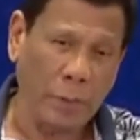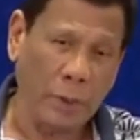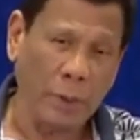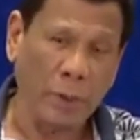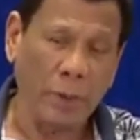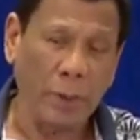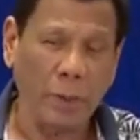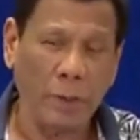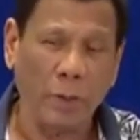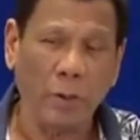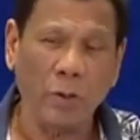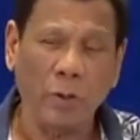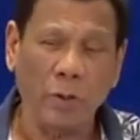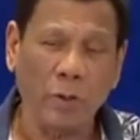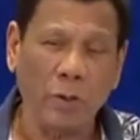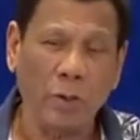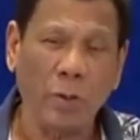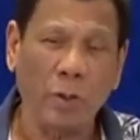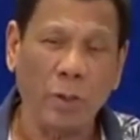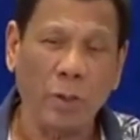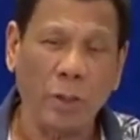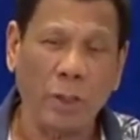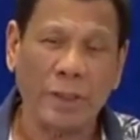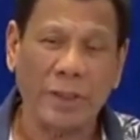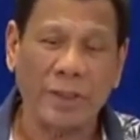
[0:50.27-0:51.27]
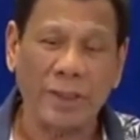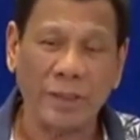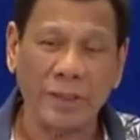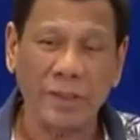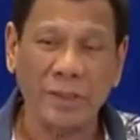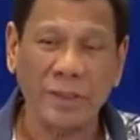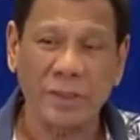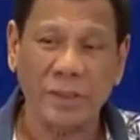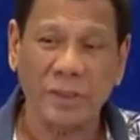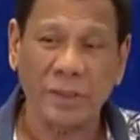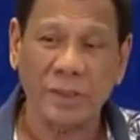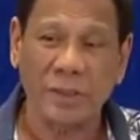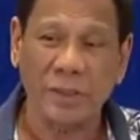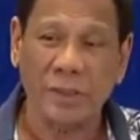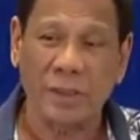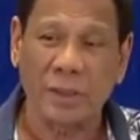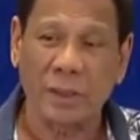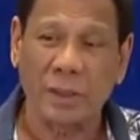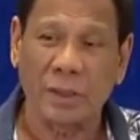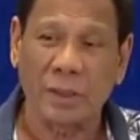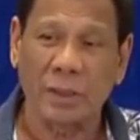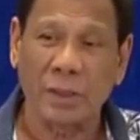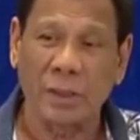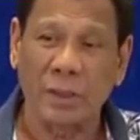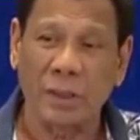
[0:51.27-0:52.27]
all arrests
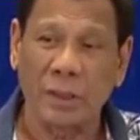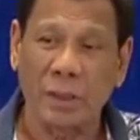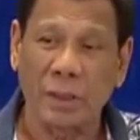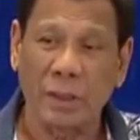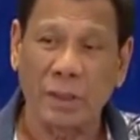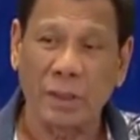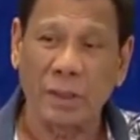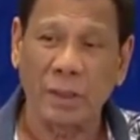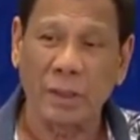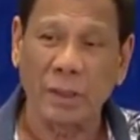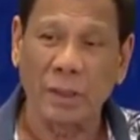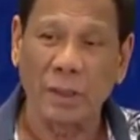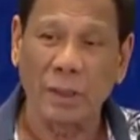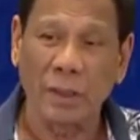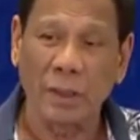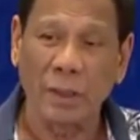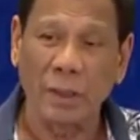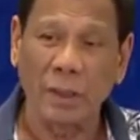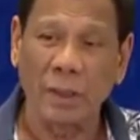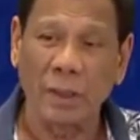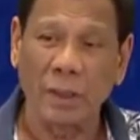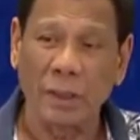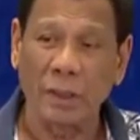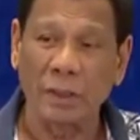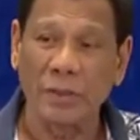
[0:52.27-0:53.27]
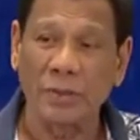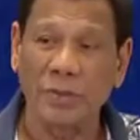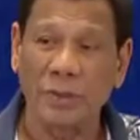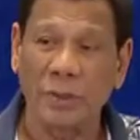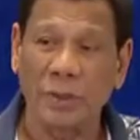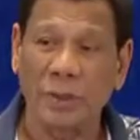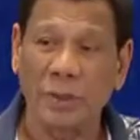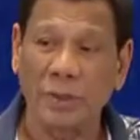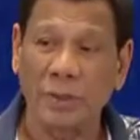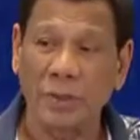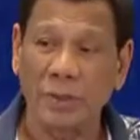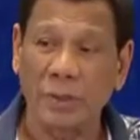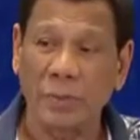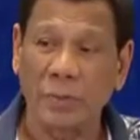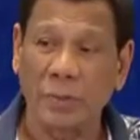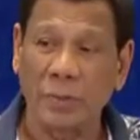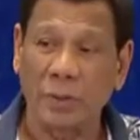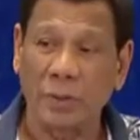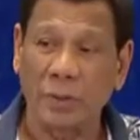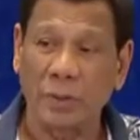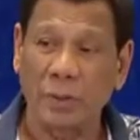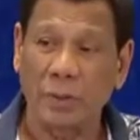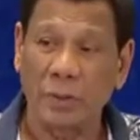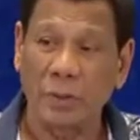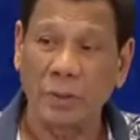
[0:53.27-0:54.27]
and uh, incidents
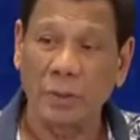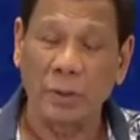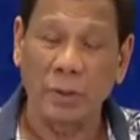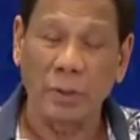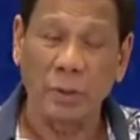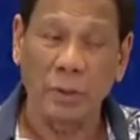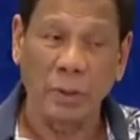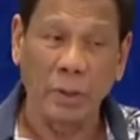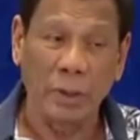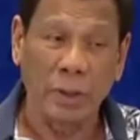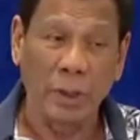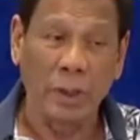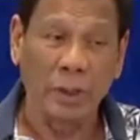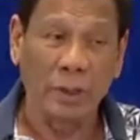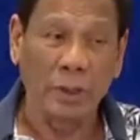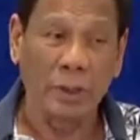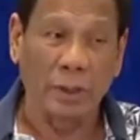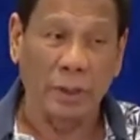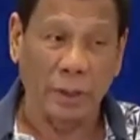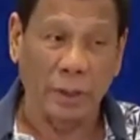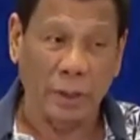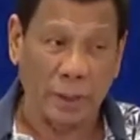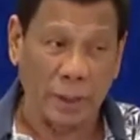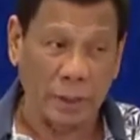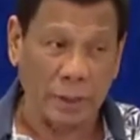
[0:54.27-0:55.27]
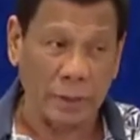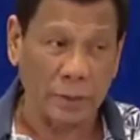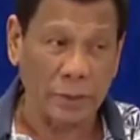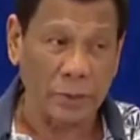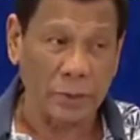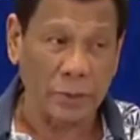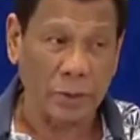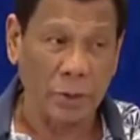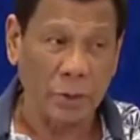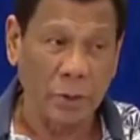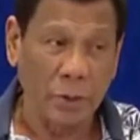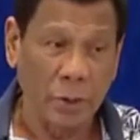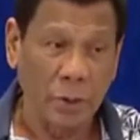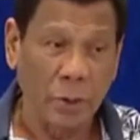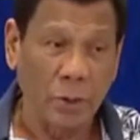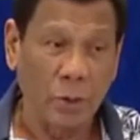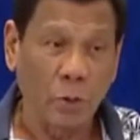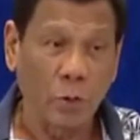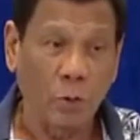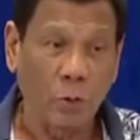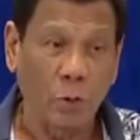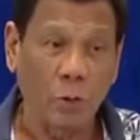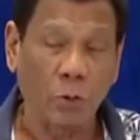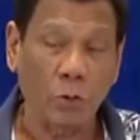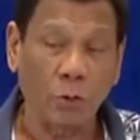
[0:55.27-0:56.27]
about drugs
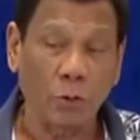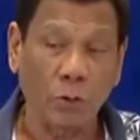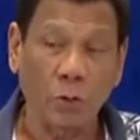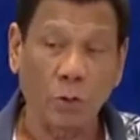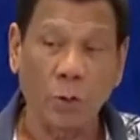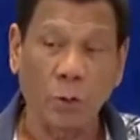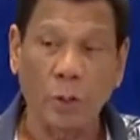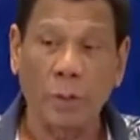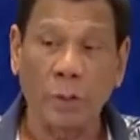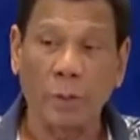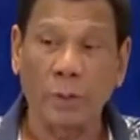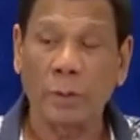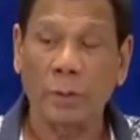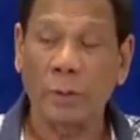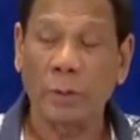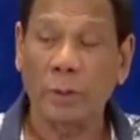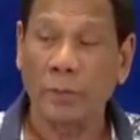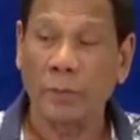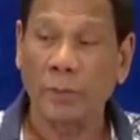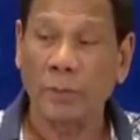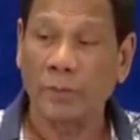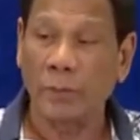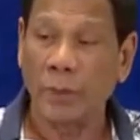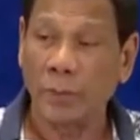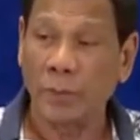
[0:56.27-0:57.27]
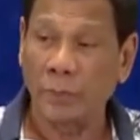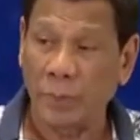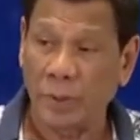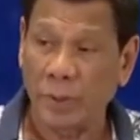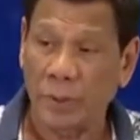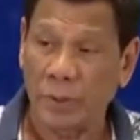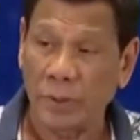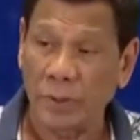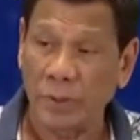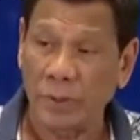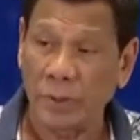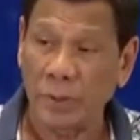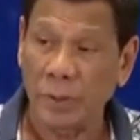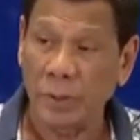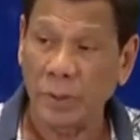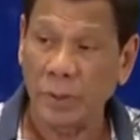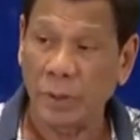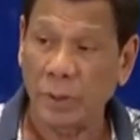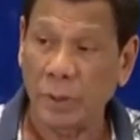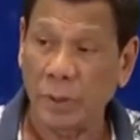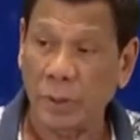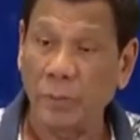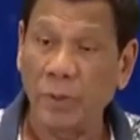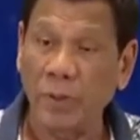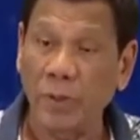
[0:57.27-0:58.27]
all throughout the Philippines
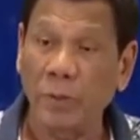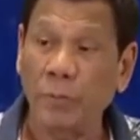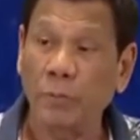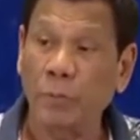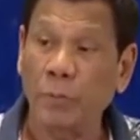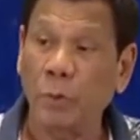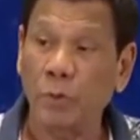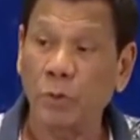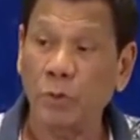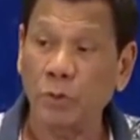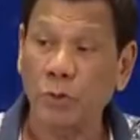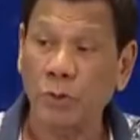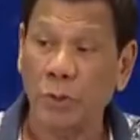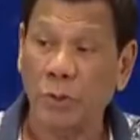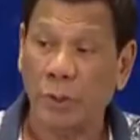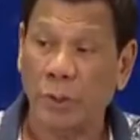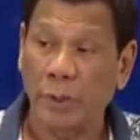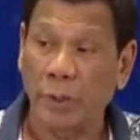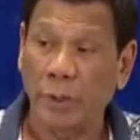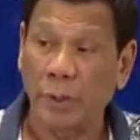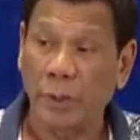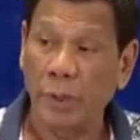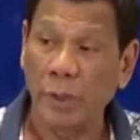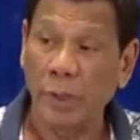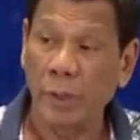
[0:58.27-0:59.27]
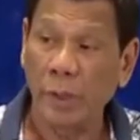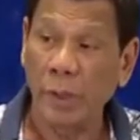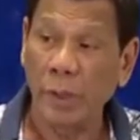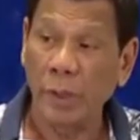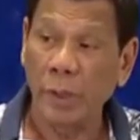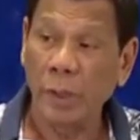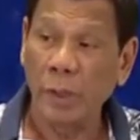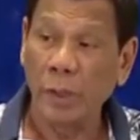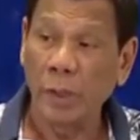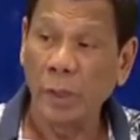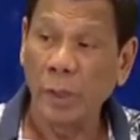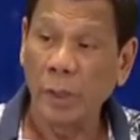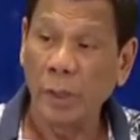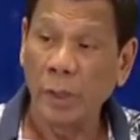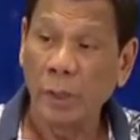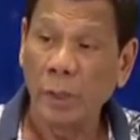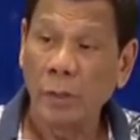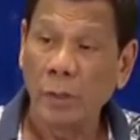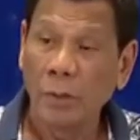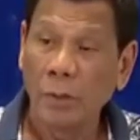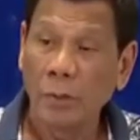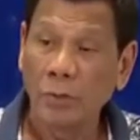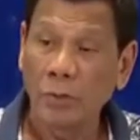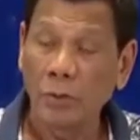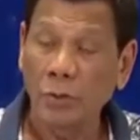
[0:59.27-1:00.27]
are being posted.
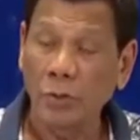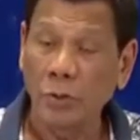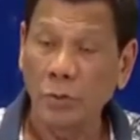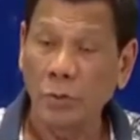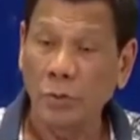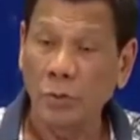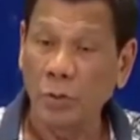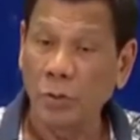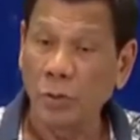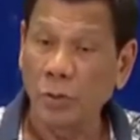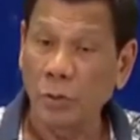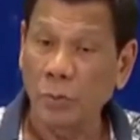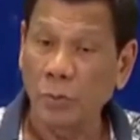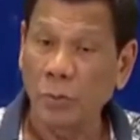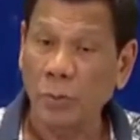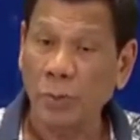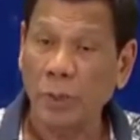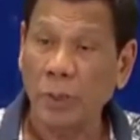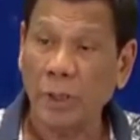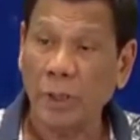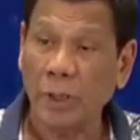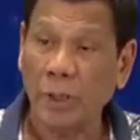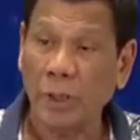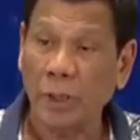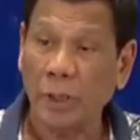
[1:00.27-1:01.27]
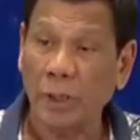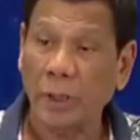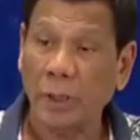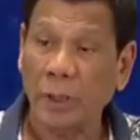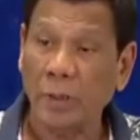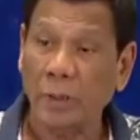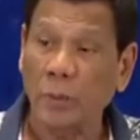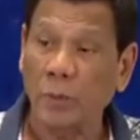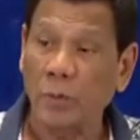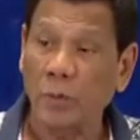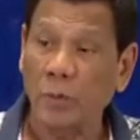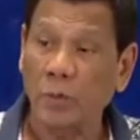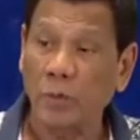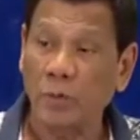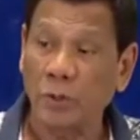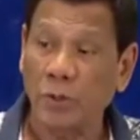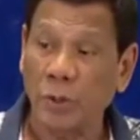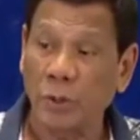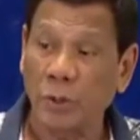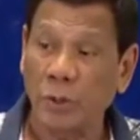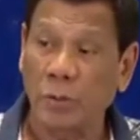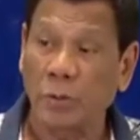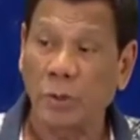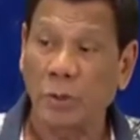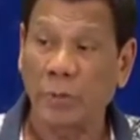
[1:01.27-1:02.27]
So you would know, makikita mo kung
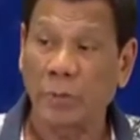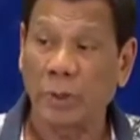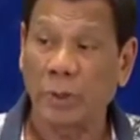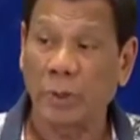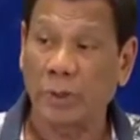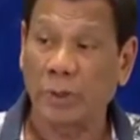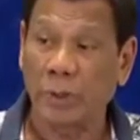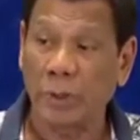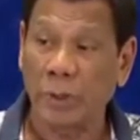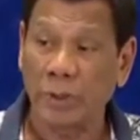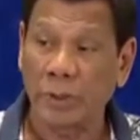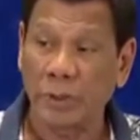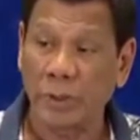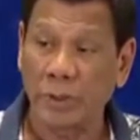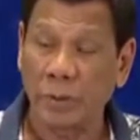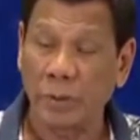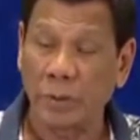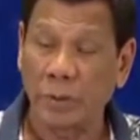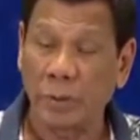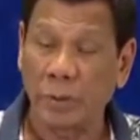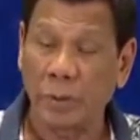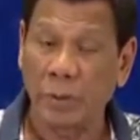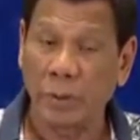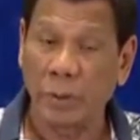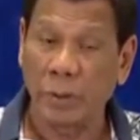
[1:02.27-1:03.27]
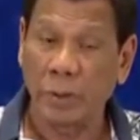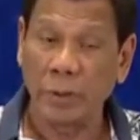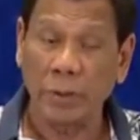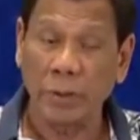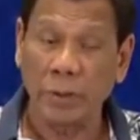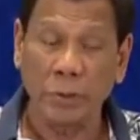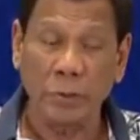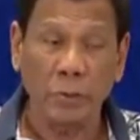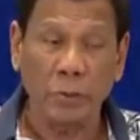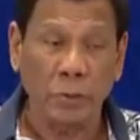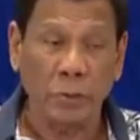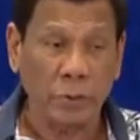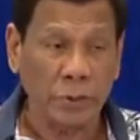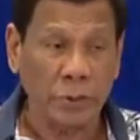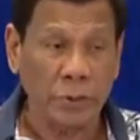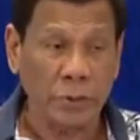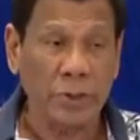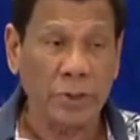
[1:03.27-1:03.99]
sinong namatay, sino hindi. And I noticed